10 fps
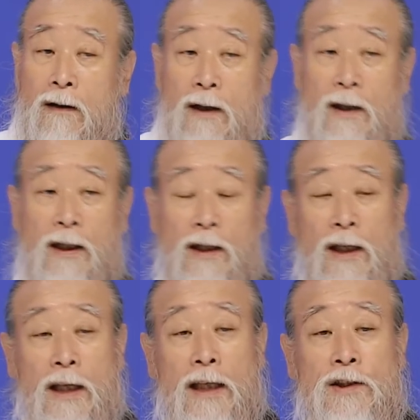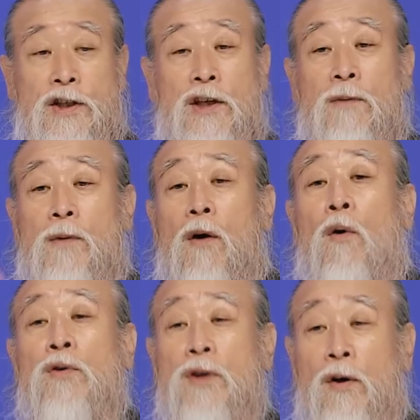그런데 이게 지금
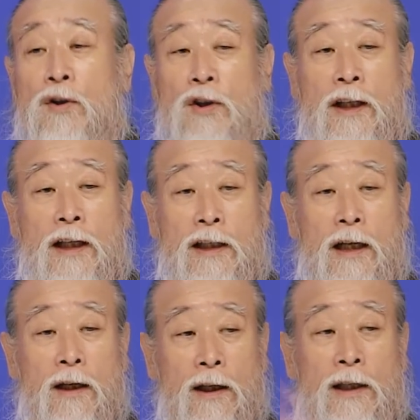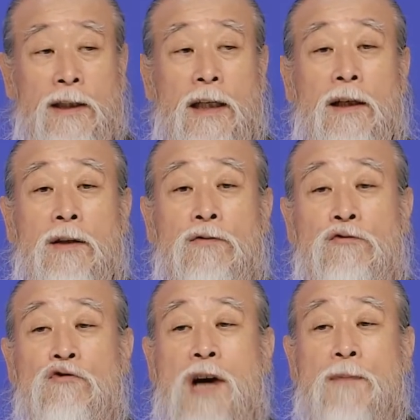온, 어떻게 되냐? 이제는
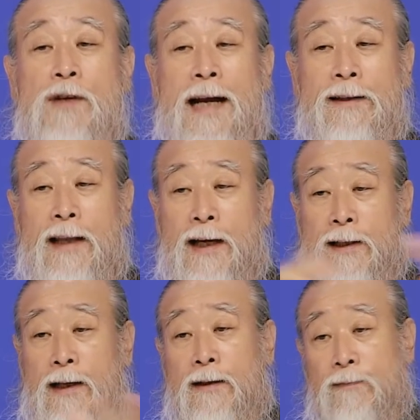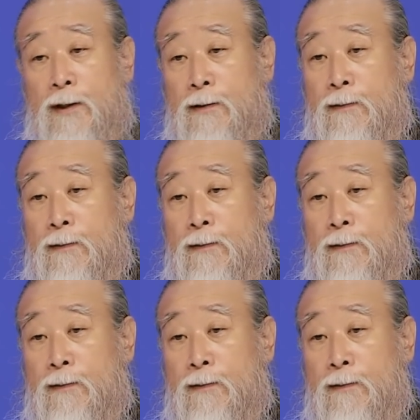융합을 할 때가 된 겁니다.